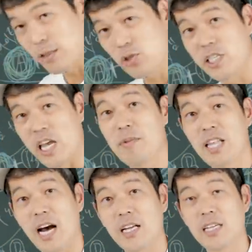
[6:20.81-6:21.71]
단순히
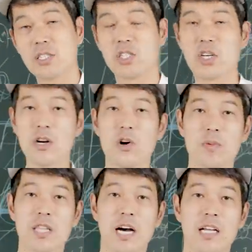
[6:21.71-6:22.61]
재미다,
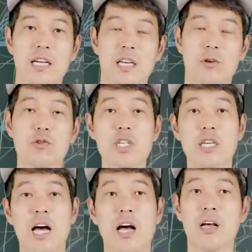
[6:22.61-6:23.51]
즐거움이다,
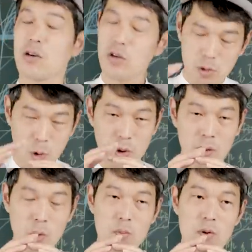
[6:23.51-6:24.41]
휴식이다. 그럼
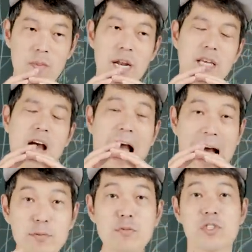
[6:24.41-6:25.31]
교양 공부만 해도
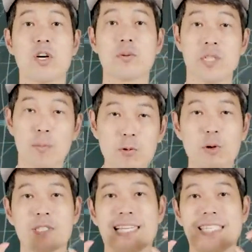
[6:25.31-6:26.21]
아무 문제가 없습니다.
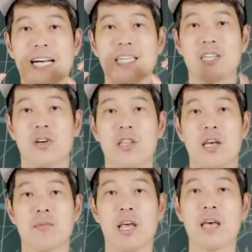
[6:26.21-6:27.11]
목적 자체가 그거기
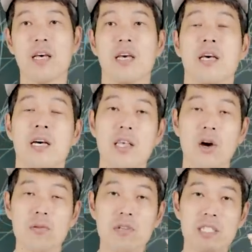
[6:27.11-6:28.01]
때문에. 근데
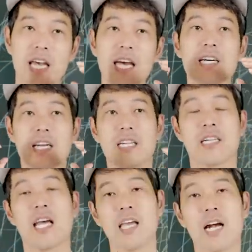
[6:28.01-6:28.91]
여러분이 책을
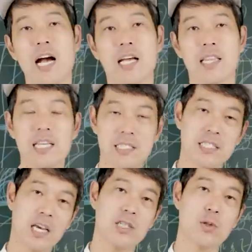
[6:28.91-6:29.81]
읽는 행위가 내
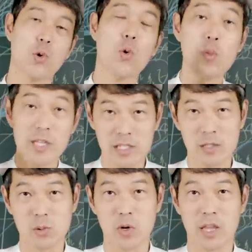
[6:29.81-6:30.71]
인생에서 도움이
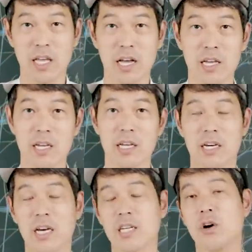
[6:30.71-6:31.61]
됐으면 좋겠다.
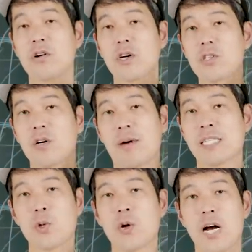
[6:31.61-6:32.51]
그게 정서적
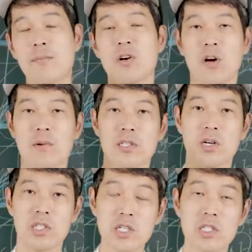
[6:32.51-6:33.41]
만족감을
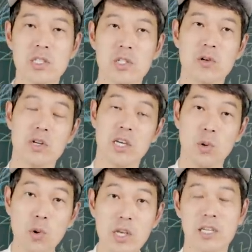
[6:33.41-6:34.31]
넘어서 실질적으로 이게
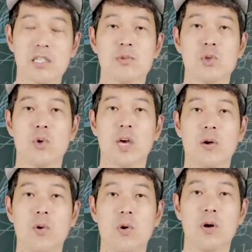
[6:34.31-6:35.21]
돈이 됐으면
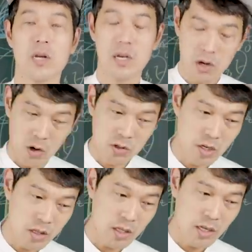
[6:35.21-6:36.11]
좋겠고
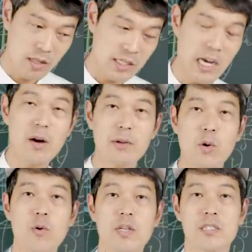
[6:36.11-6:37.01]
어떤 내 네, 사업에
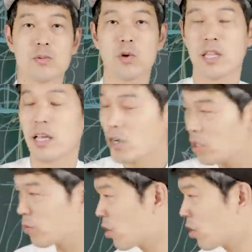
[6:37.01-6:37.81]
도움이 됐으면 좋겠다. 그럼